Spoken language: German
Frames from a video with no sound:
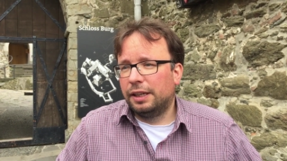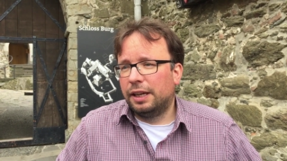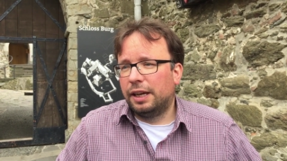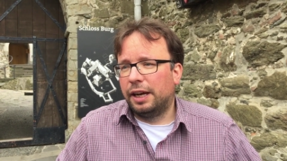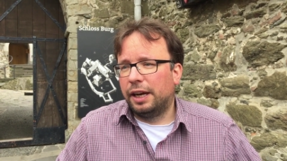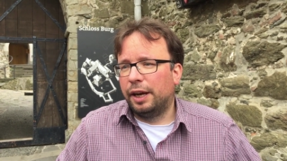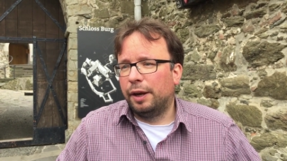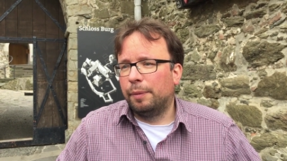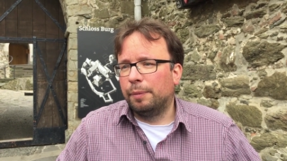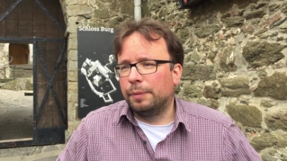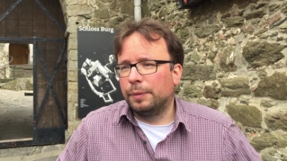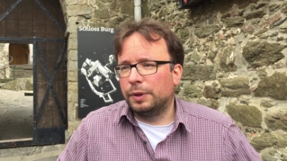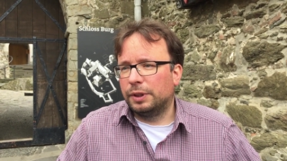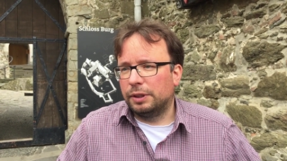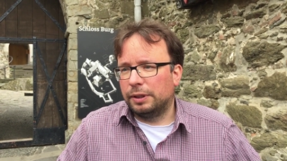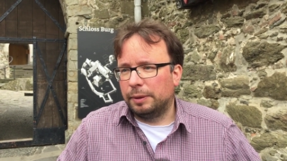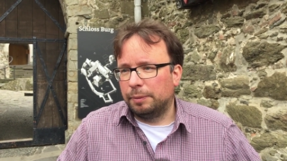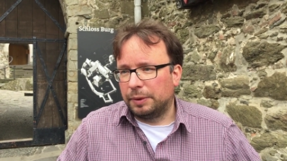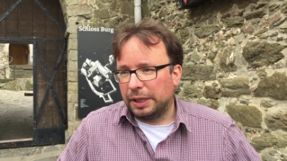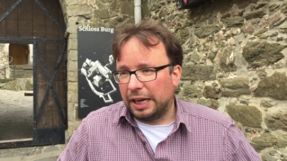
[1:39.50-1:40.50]
ähm,
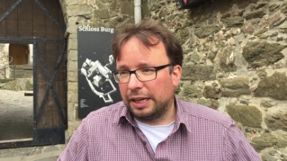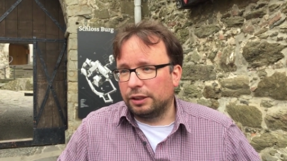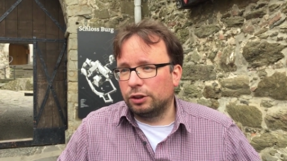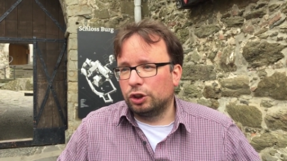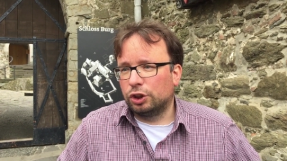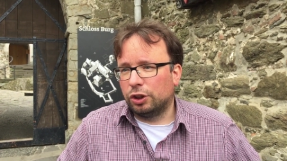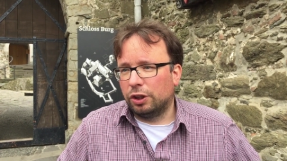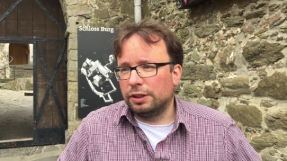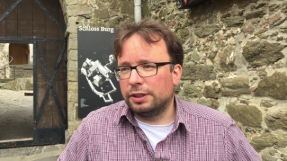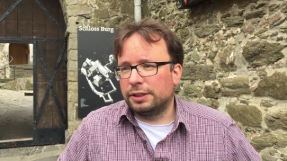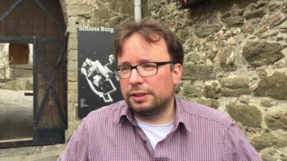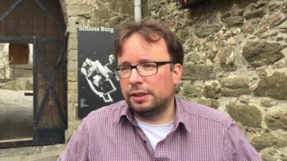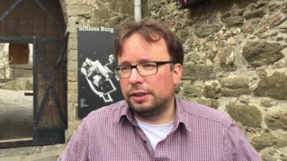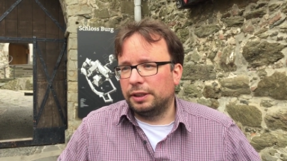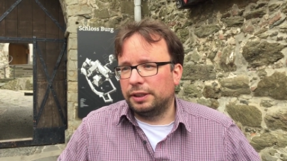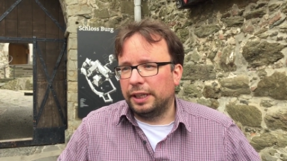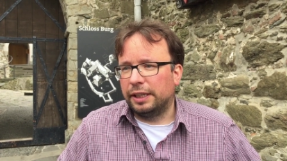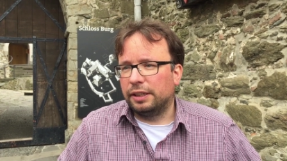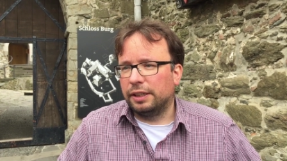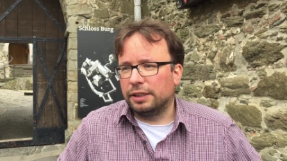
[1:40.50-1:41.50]
im Dachgeschoss. Äh, ich
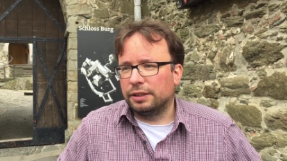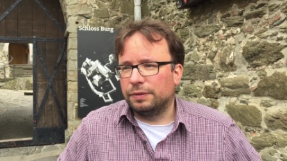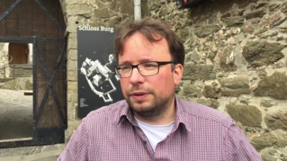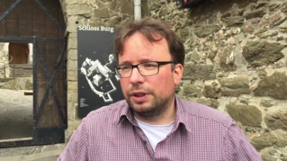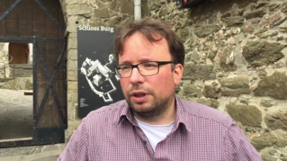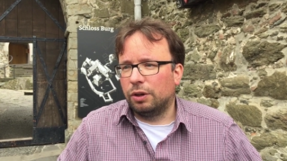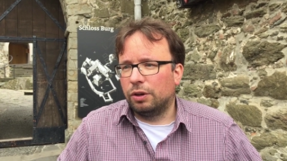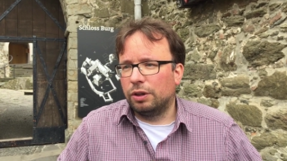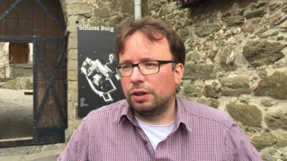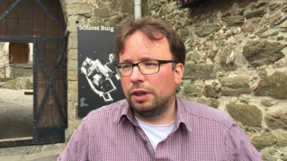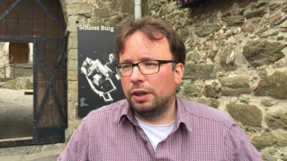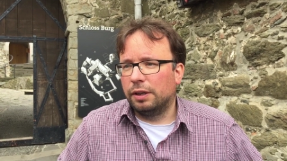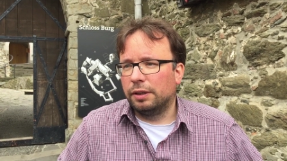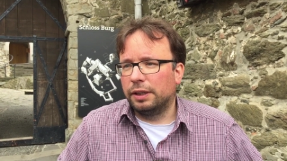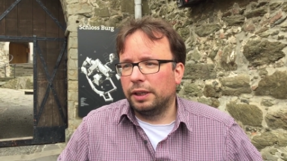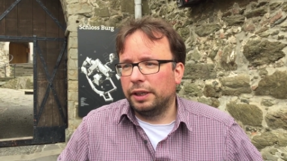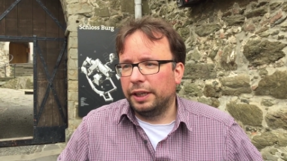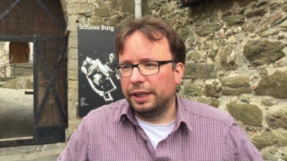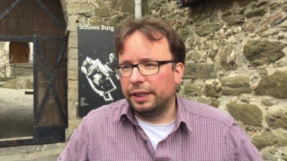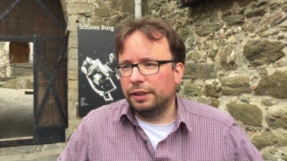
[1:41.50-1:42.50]
denke, das wird auch äh,
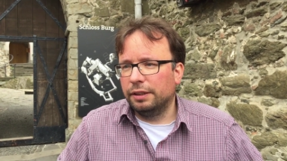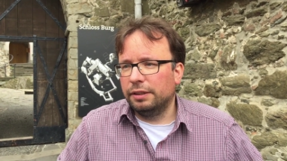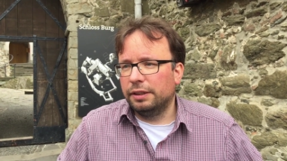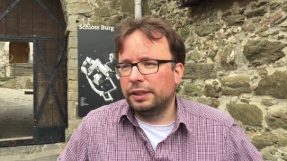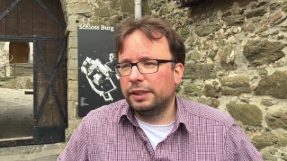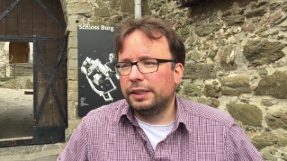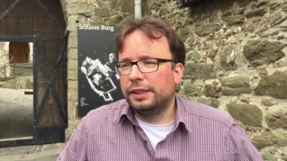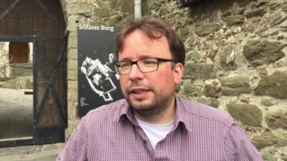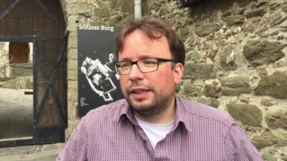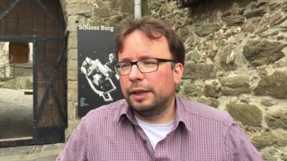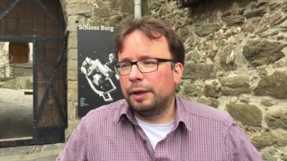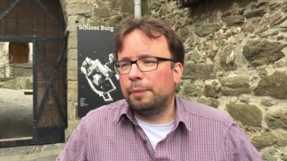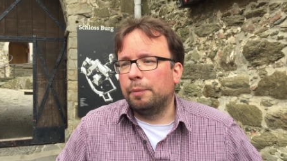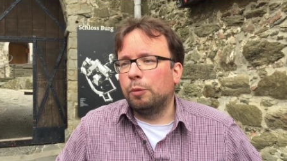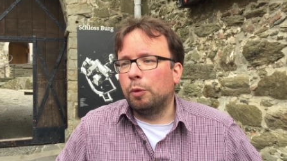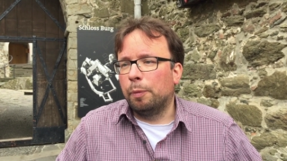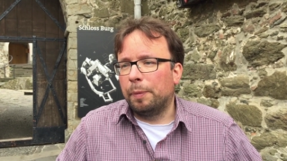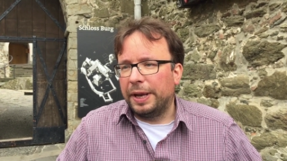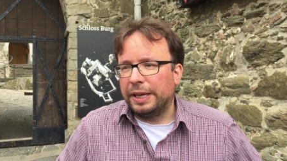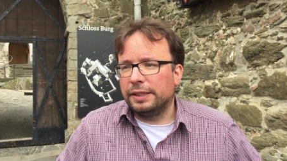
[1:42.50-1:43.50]
gelingen. Im
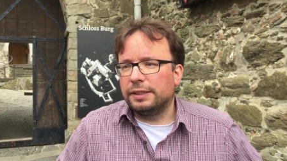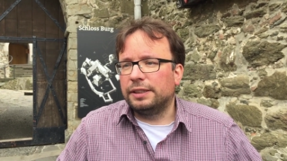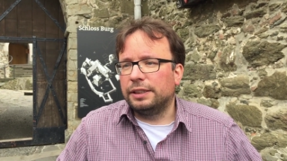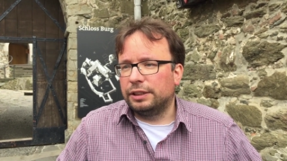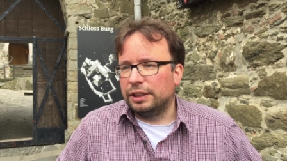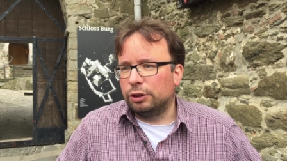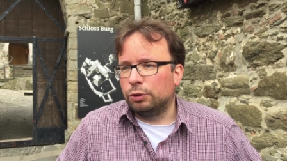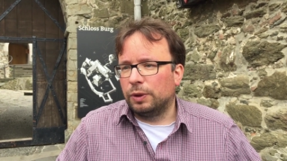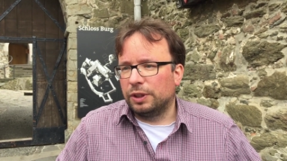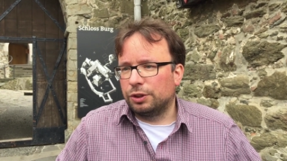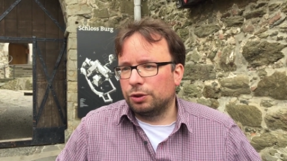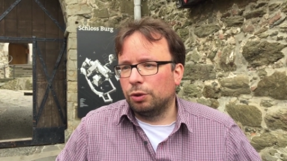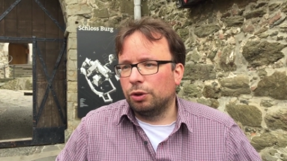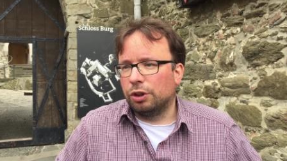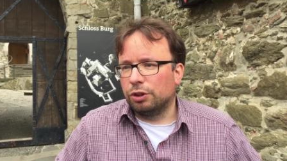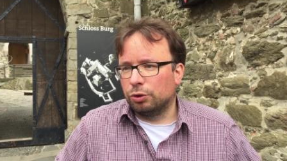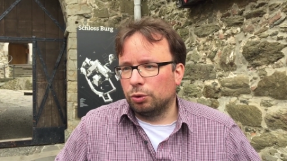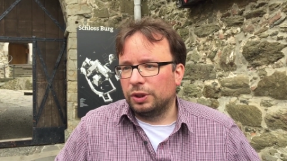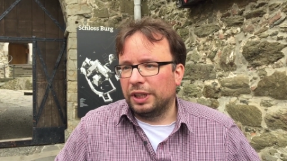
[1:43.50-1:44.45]
Moment ist die Situation auch so,